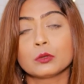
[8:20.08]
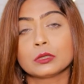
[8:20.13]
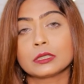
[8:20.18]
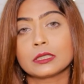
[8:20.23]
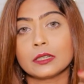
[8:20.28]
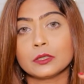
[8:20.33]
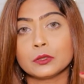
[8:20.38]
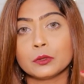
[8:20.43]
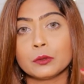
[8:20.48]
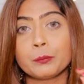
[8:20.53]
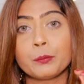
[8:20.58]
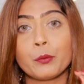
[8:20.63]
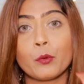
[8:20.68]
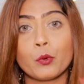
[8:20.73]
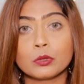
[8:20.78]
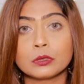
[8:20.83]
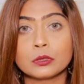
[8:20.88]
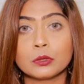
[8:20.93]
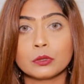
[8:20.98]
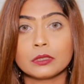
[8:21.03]
उसके जो
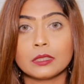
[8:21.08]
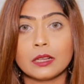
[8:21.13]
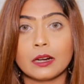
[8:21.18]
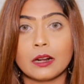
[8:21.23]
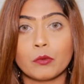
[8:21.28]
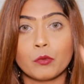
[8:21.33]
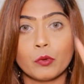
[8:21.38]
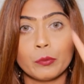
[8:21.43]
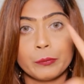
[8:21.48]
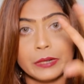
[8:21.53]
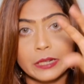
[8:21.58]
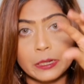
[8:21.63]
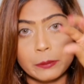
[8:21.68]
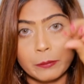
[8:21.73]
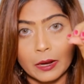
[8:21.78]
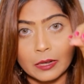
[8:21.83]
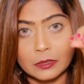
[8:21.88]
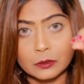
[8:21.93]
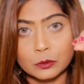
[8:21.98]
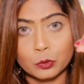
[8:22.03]
पोर्स होते हैं ना वो
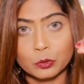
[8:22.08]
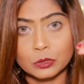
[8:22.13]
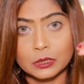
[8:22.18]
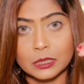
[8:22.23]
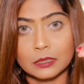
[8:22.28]
मिनिमाइज हो